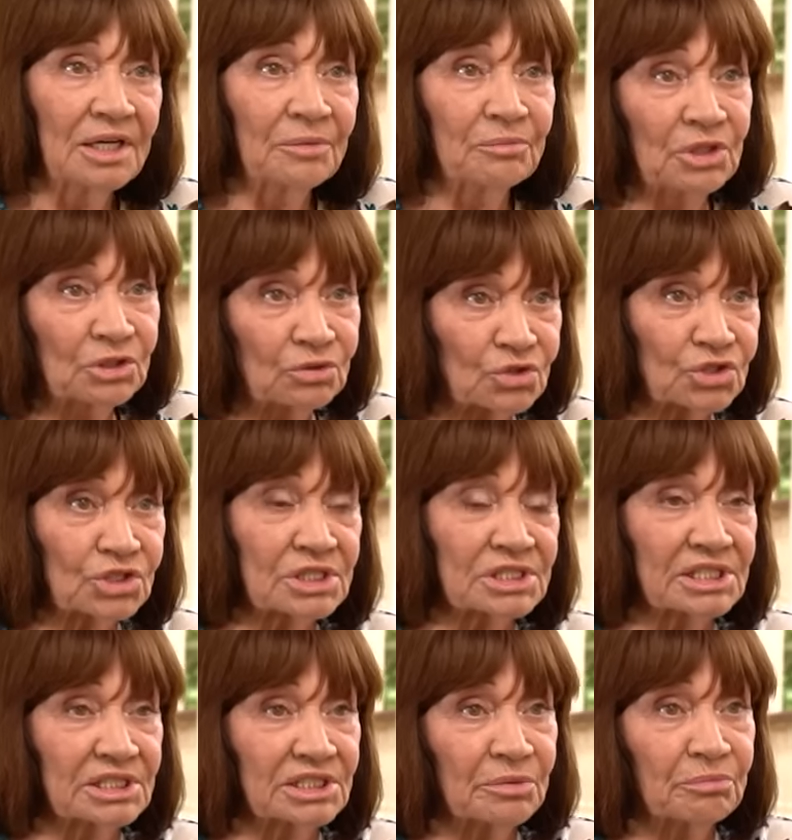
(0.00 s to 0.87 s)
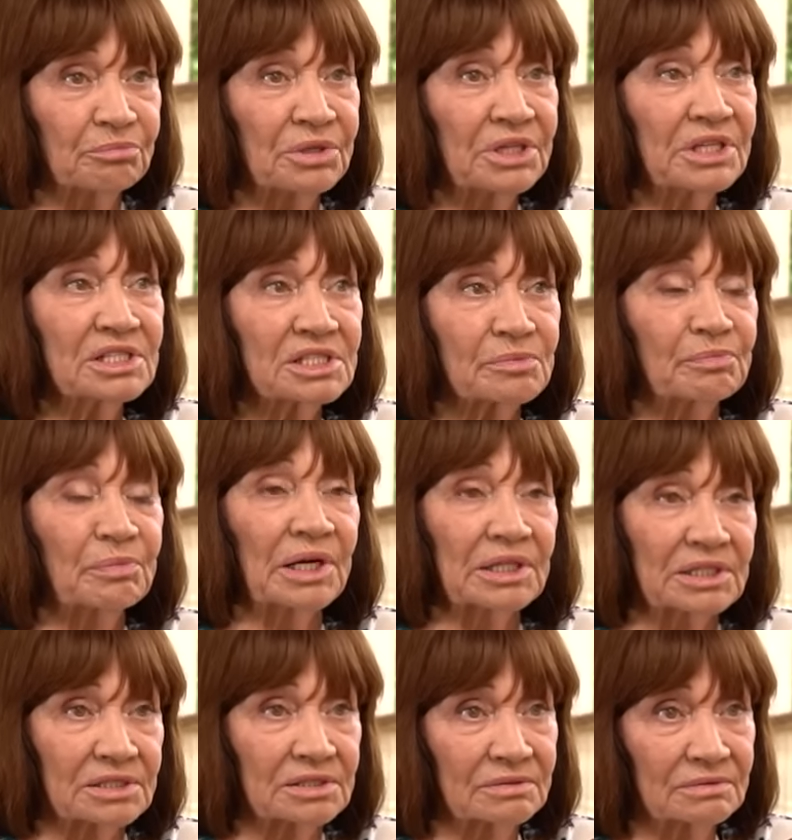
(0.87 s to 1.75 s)
Мне нужно с этим
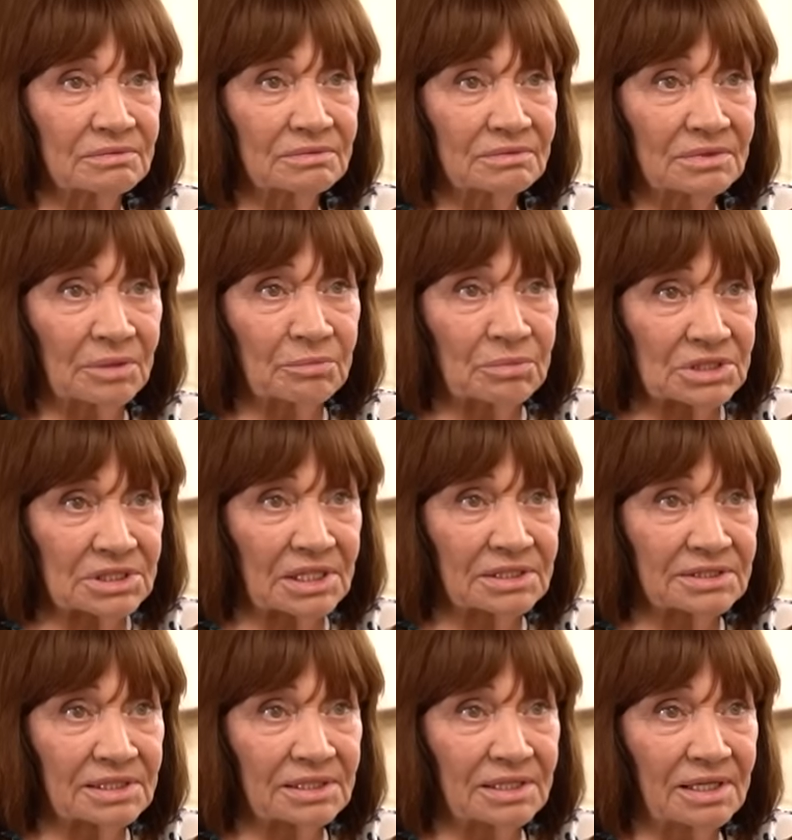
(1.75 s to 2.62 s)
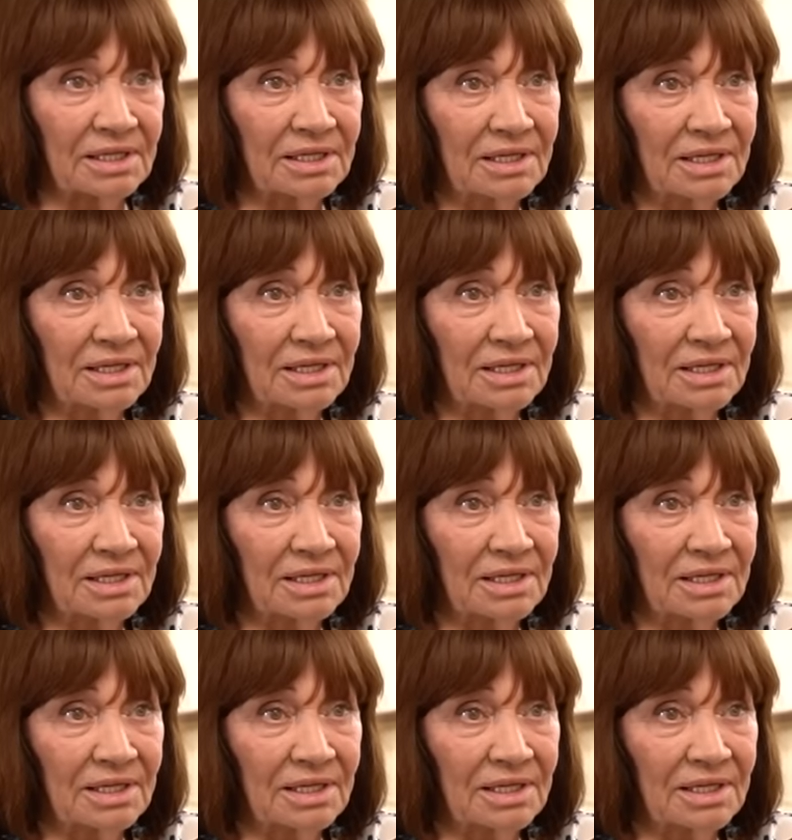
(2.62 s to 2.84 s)
переспать обязательно.